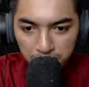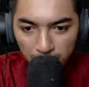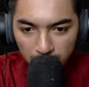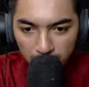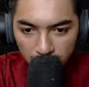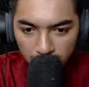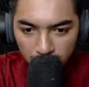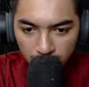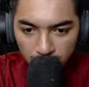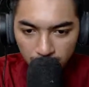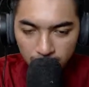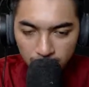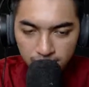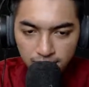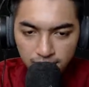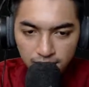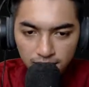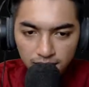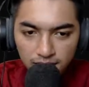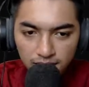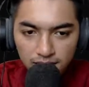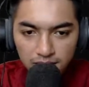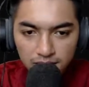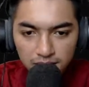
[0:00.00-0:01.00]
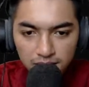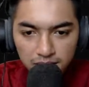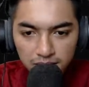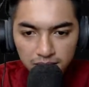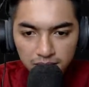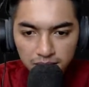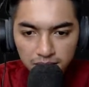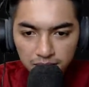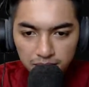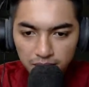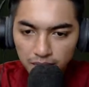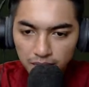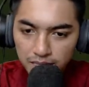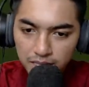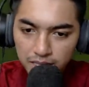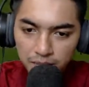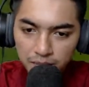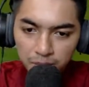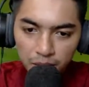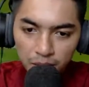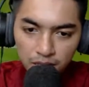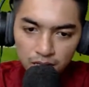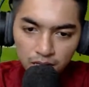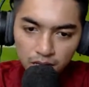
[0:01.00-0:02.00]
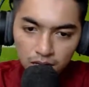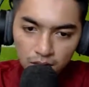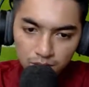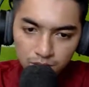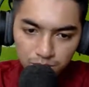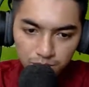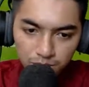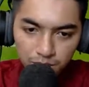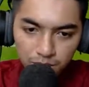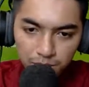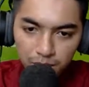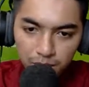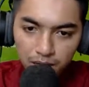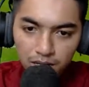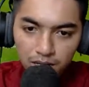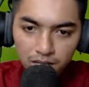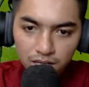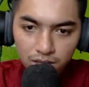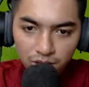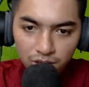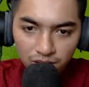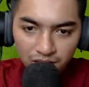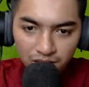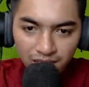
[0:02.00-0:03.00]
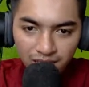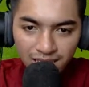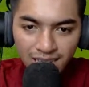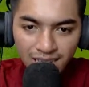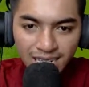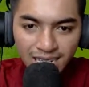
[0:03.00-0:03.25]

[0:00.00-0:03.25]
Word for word: panik ya, guys ya. Dia panik, aku juga panik dong.